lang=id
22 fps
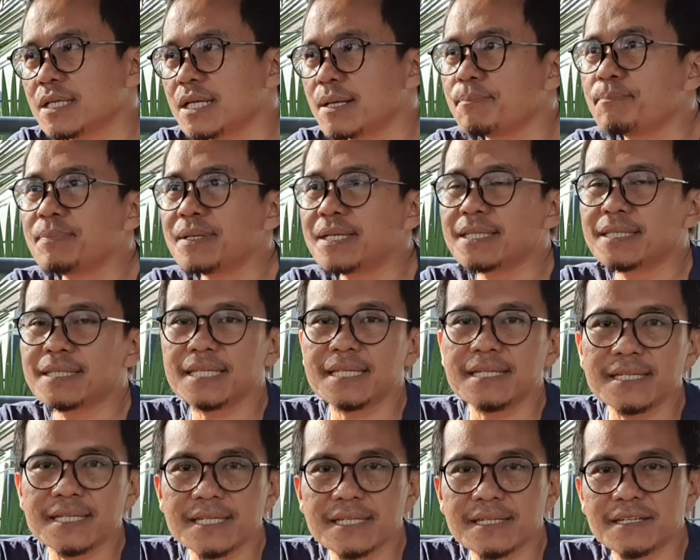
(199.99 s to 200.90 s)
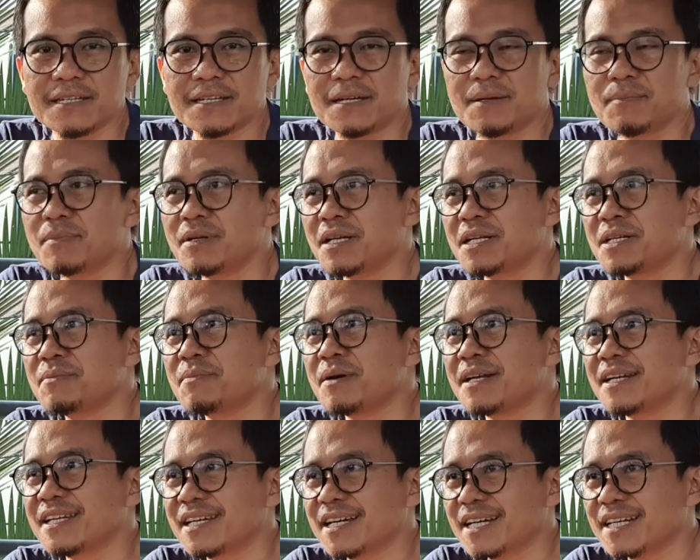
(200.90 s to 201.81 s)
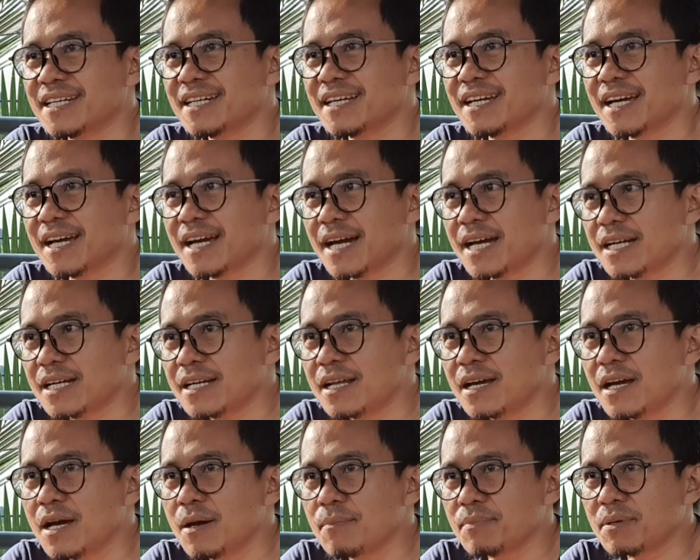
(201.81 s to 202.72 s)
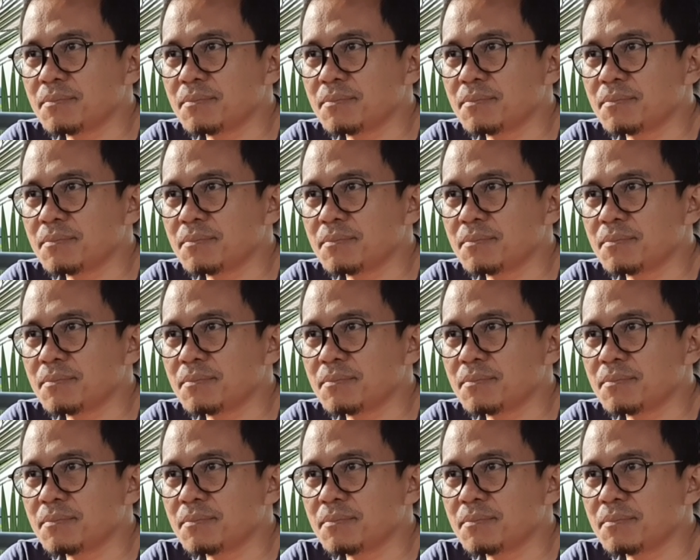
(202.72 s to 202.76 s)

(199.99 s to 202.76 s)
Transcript: lebih tinggi ya bila dibandingkan dengan